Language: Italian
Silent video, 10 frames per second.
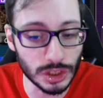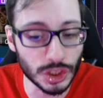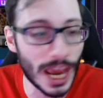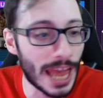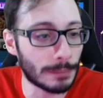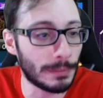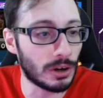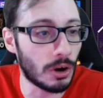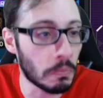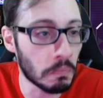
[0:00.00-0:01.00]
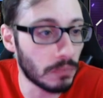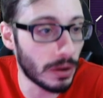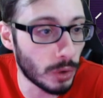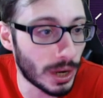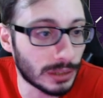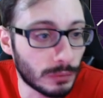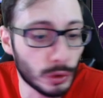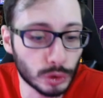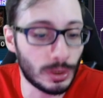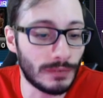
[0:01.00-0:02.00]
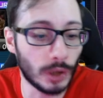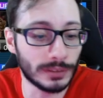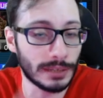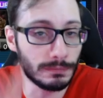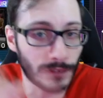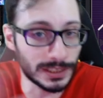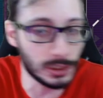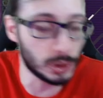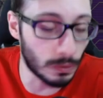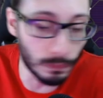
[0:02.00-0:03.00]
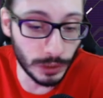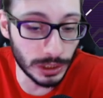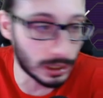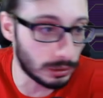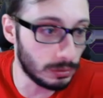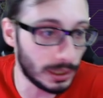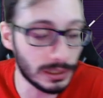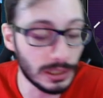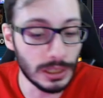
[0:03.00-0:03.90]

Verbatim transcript: Il Cerbero evocato forse una volta in fase di sconfitta, nulla di